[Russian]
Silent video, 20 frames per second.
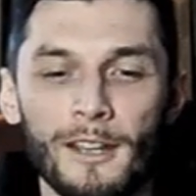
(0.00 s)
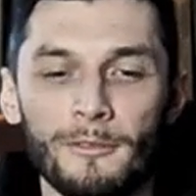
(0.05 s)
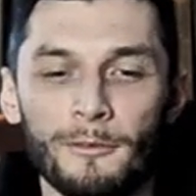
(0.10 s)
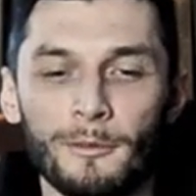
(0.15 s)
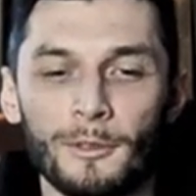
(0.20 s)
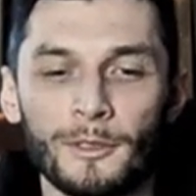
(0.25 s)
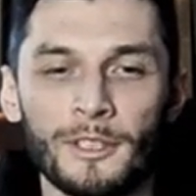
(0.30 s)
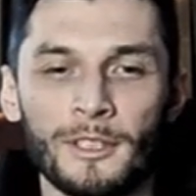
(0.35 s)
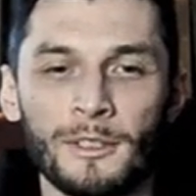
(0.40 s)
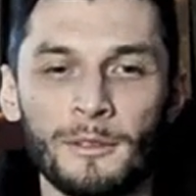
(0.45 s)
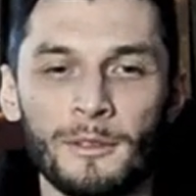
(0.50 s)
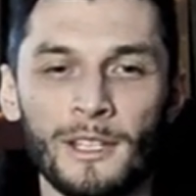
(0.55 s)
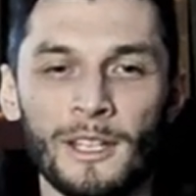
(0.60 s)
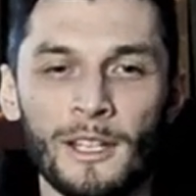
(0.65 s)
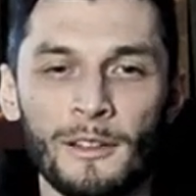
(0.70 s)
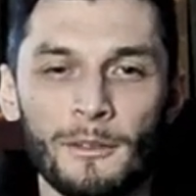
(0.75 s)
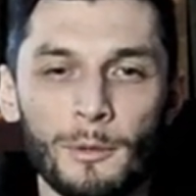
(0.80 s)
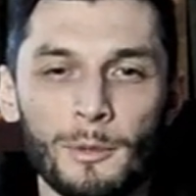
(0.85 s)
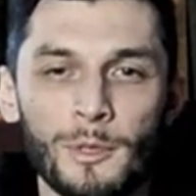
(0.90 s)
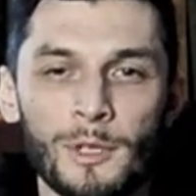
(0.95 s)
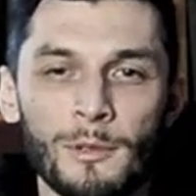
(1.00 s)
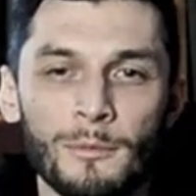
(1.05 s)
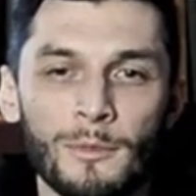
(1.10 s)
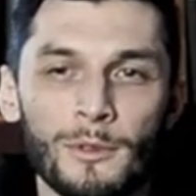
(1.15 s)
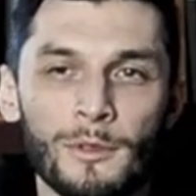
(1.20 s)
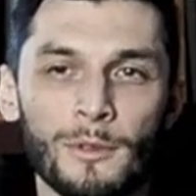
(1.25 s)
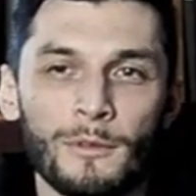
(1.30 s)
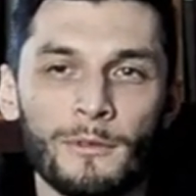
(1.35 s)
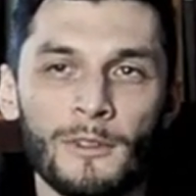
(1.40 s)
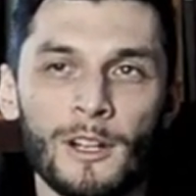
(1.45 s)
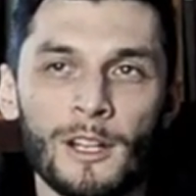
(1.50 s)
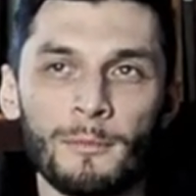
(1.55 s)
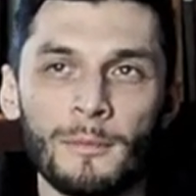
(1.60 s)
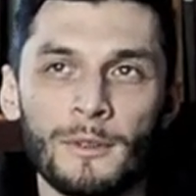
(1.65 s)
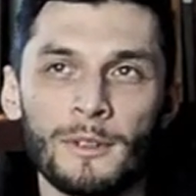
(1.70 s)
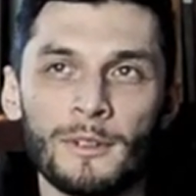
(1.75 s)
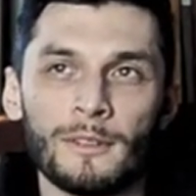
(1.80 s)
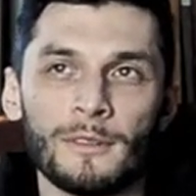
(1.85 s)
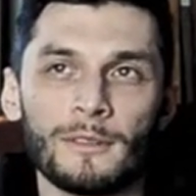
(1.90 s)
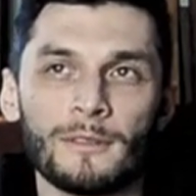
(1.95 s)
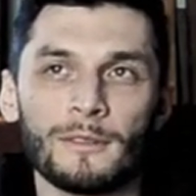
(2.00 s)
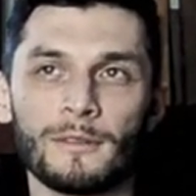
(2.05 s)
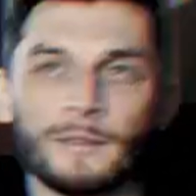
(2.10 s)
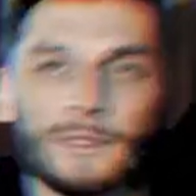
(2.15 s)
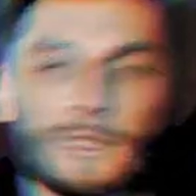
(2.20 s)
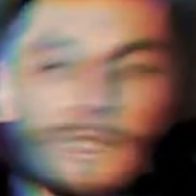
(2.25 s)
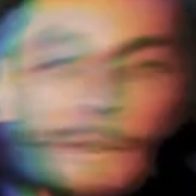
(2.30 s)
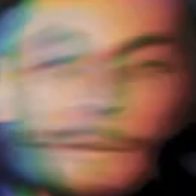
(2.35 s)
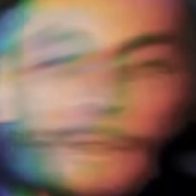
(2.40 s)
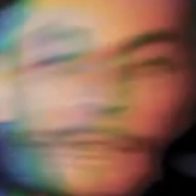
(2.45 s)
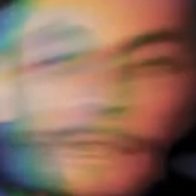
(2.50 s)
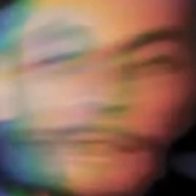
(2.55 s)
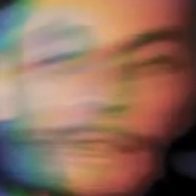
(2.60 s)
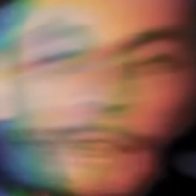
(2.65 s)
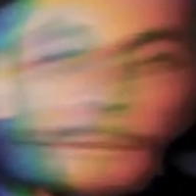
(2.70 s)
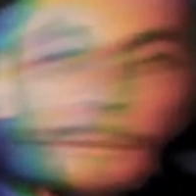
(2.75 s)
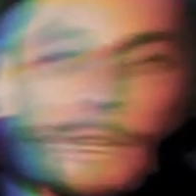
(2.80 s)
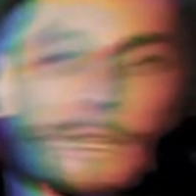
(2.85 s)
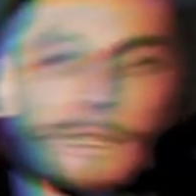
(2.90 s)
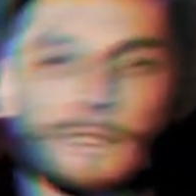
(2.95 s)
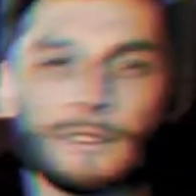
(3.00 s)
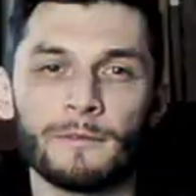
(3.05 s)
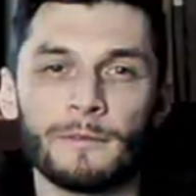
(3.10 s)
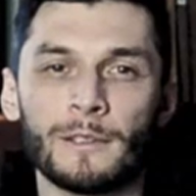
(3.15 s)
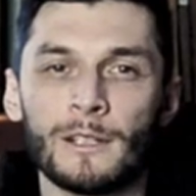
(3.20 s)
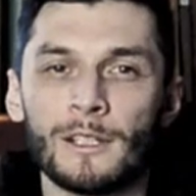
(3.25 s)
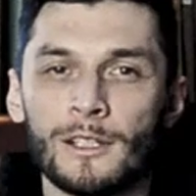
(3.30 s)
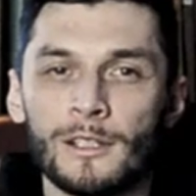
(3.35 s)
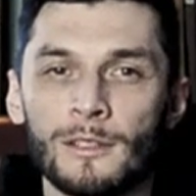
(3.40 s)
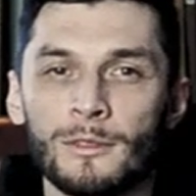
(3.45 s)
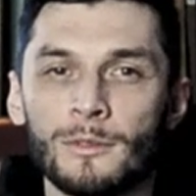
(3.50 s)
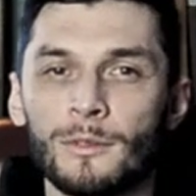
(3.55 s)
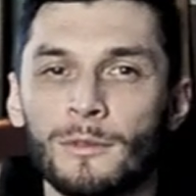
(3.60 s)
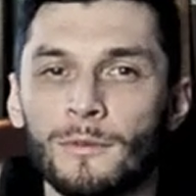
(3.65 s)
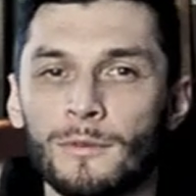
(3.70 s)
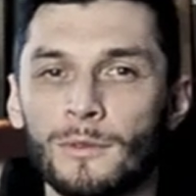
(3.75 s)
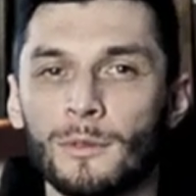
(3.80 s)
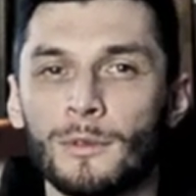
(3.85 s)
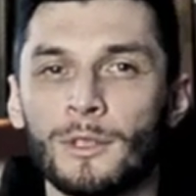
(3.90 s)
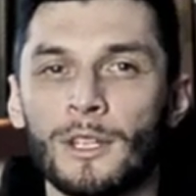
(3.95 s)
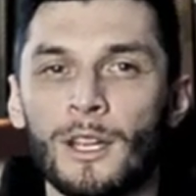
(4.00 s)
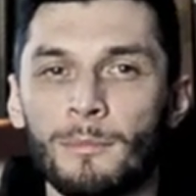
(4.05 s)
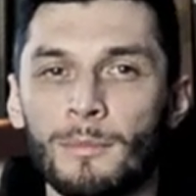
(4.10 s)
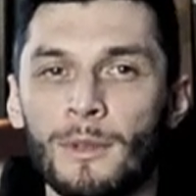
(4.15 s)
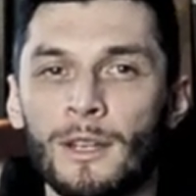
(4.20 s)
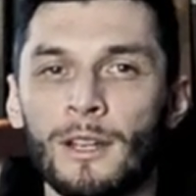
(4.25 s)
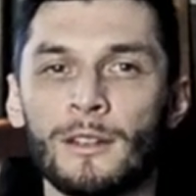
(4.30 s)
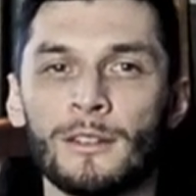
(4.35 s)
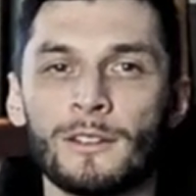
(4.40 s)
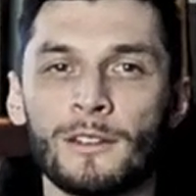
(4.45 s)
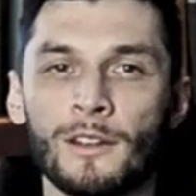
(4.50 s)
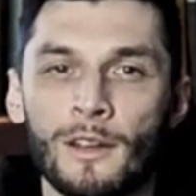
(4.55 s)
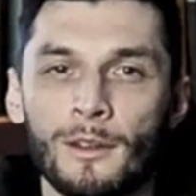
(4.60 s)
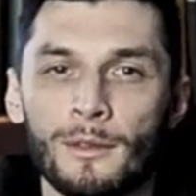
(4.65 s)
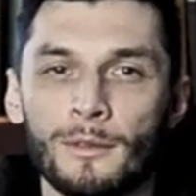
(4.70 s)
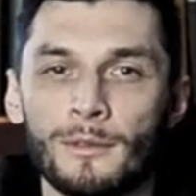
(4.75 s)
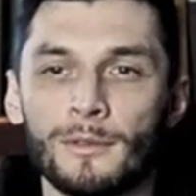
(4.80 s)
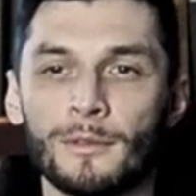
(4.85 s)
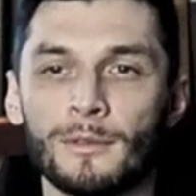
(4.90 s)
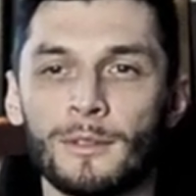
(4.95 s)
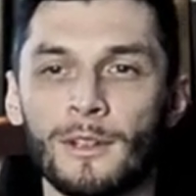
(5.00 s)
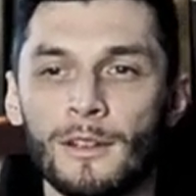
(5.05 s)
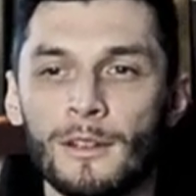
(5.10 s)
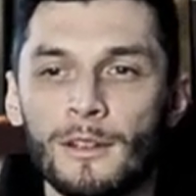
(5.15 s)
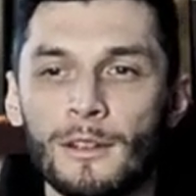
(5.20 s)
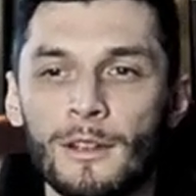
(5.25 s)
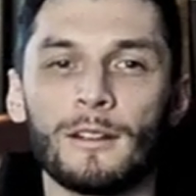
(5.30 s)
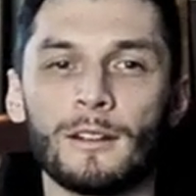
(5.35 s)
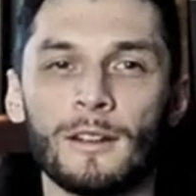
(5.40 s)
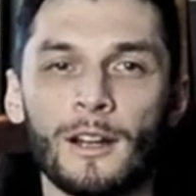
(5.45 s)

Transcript: Вот, и я, в общем, еще в армии за несколько месяцев решил, что все, я переезжаю сюда.